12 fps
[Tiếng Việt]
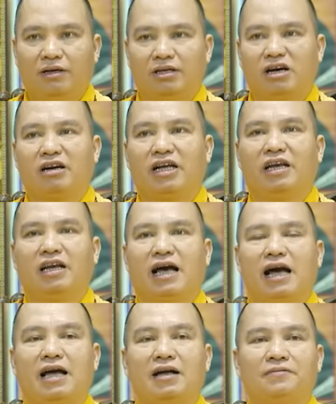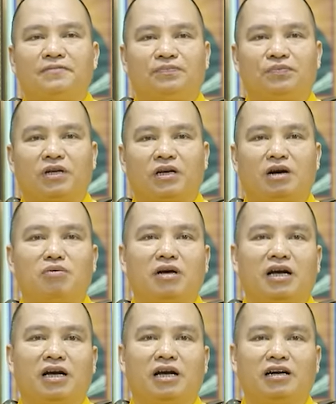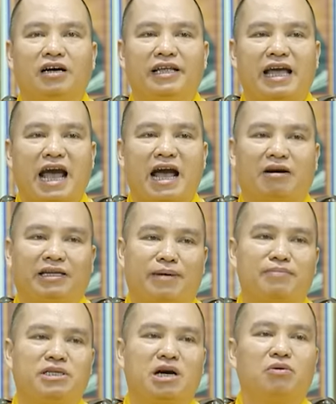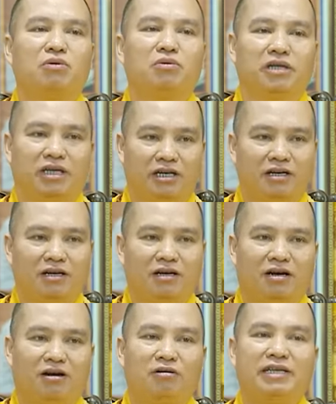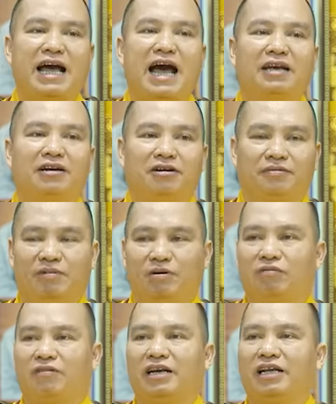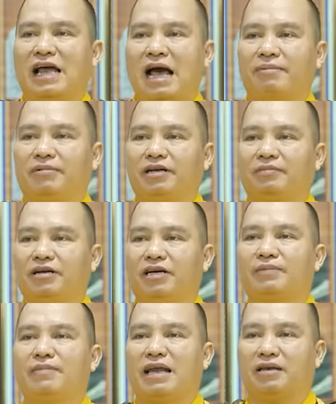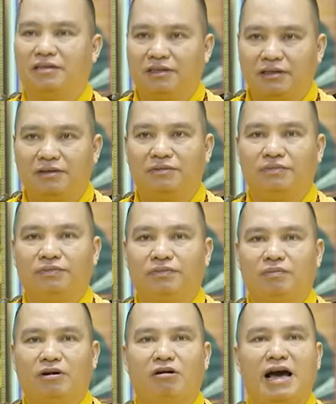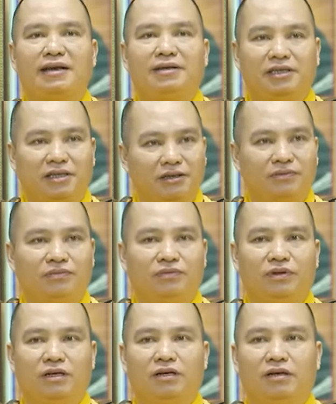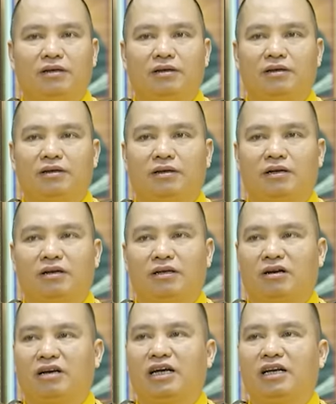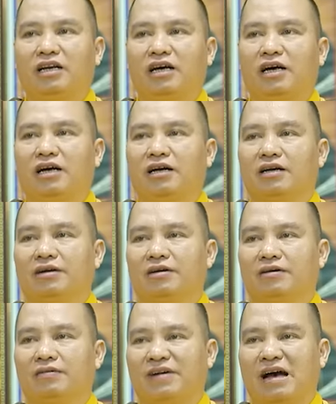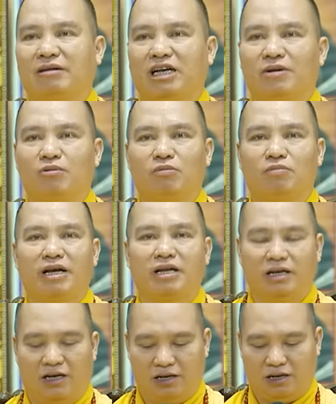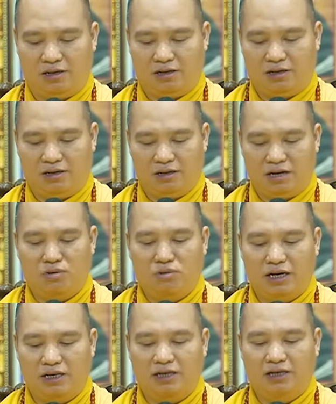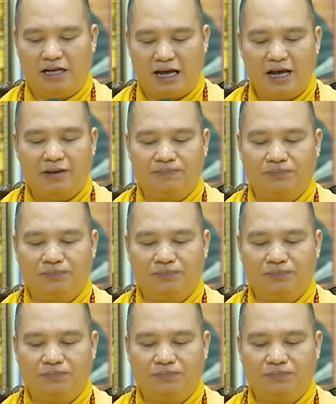cho nên là không ờ, người nhà chăm sóc cũng gì họ cũng chán rồi mà cũng phải đi làm để mới kiếm ăn chứ mới có ăn chứ cho nên ờ, vào thấy một mình ờ, ông như thế